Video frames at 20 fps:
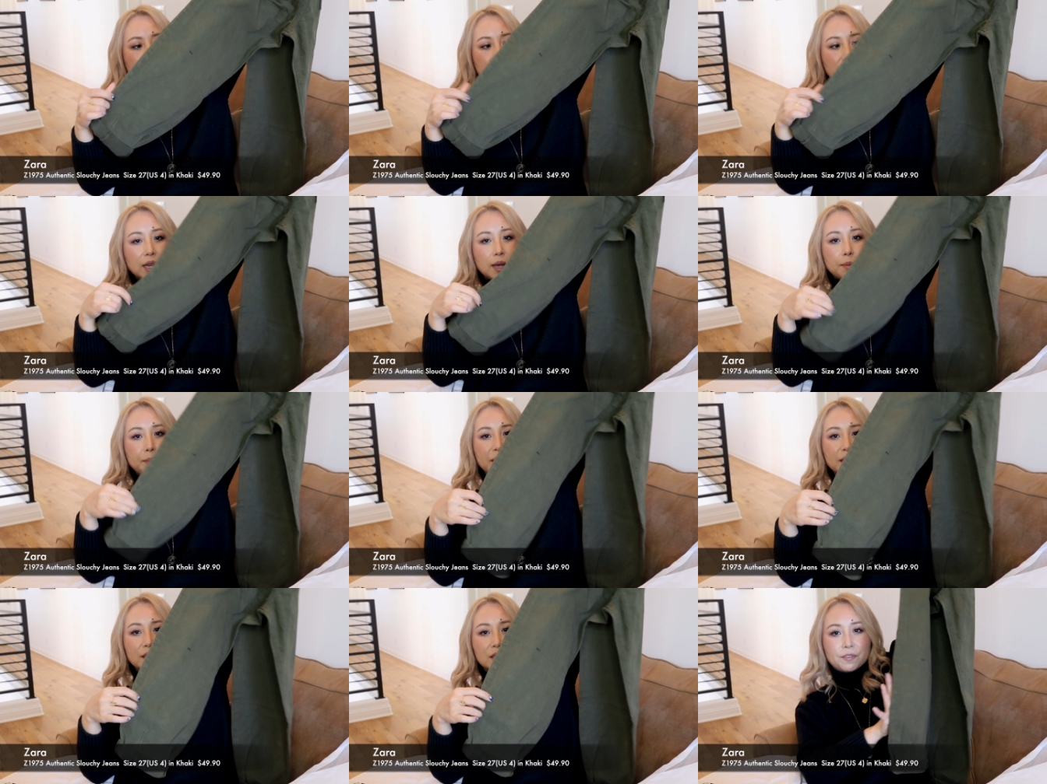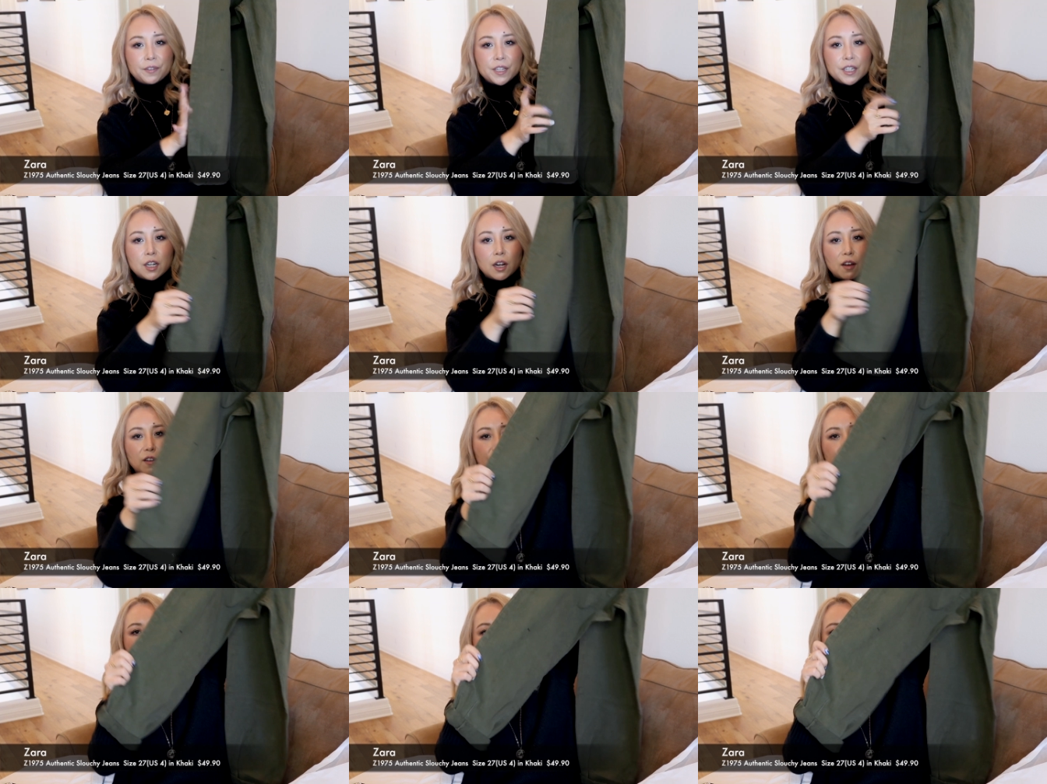下边非
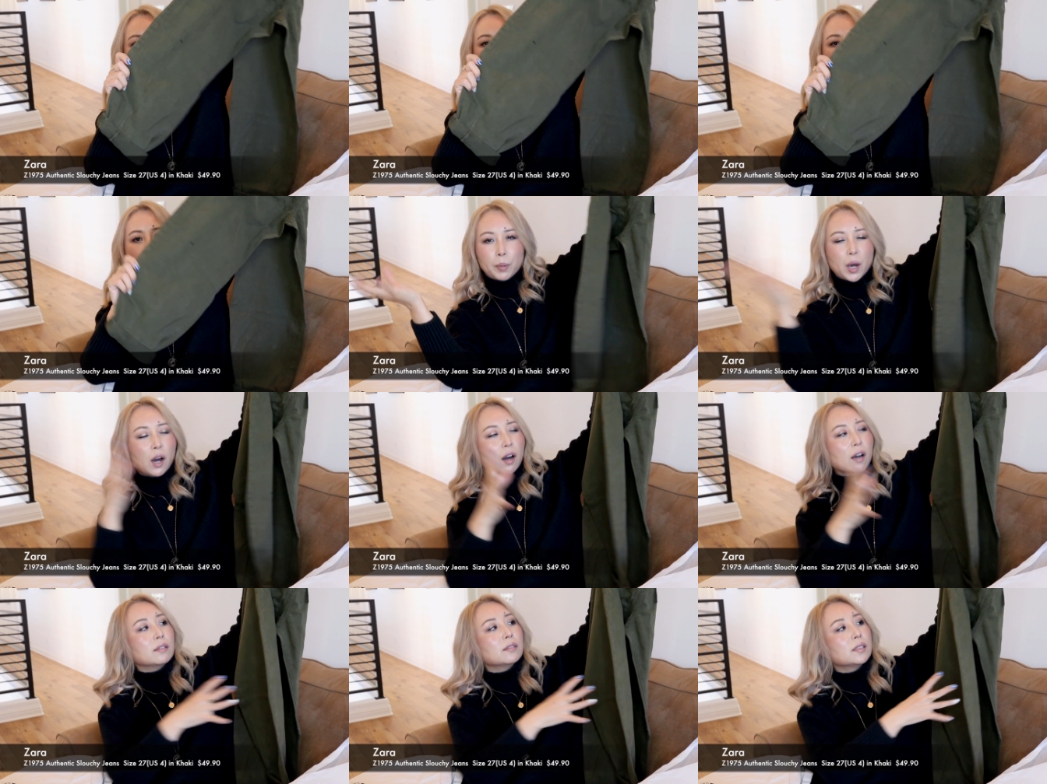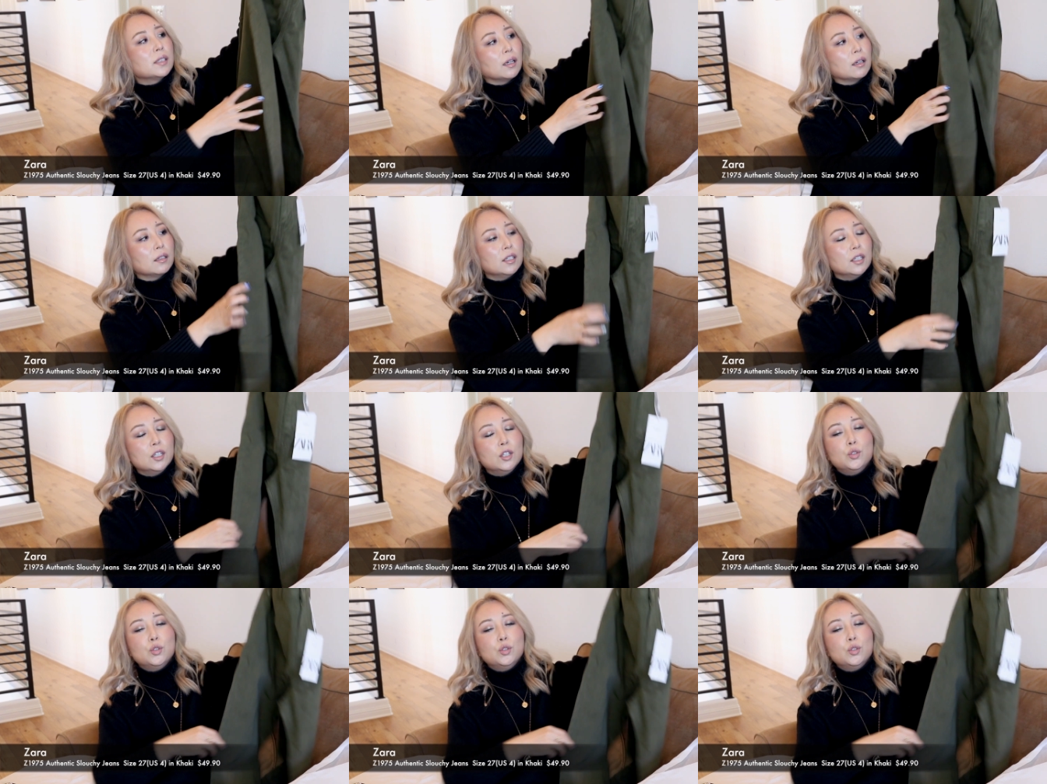常非常蓬的，